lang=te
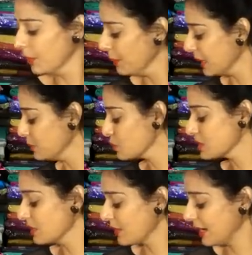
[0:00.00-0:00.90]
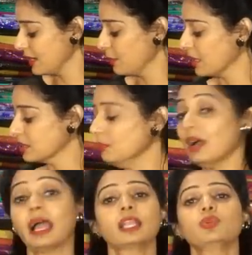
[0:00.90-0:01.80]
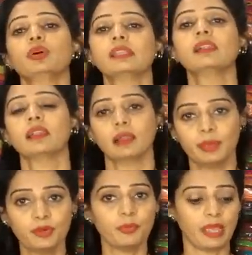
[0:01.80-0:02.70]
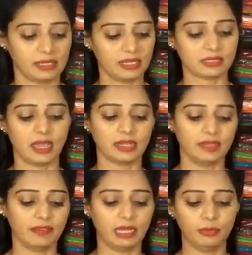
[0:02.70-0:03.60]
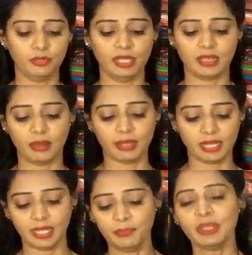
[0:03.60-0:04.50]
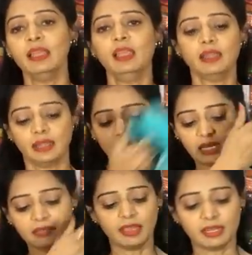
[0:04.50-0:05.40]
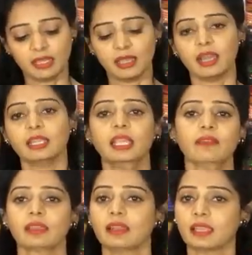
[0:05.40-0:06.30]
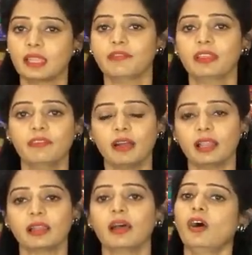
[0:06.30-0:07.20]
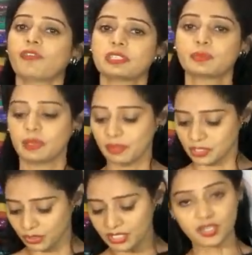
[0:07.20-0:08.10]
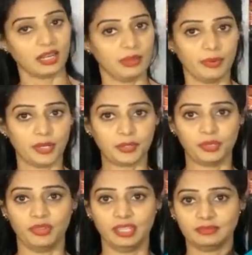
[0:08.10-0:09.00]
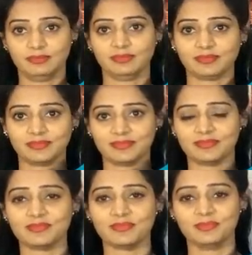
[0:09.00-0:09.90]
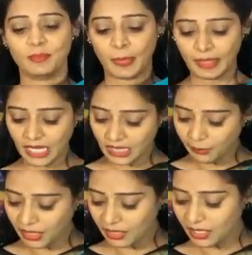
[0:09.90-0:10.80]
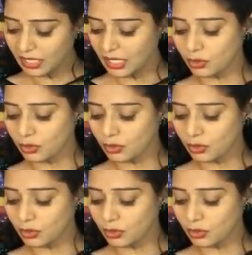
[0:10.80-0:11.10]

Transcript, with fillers: ఇప్పుడు మనం చూసే వెరైటీ మాత్రం ఐదు వందల నలభై రూపాయలకే సారీ అవైలబుల్ ఉంది కాబట్టి డైలీ వేర్కి కానీ ఎవరికైనా గిఫ్ట్ ఇవ్వాలన్నా ఆఫీస్ పర్పస్ కూడా చాలా బాగుంటుంది ఇది మనకి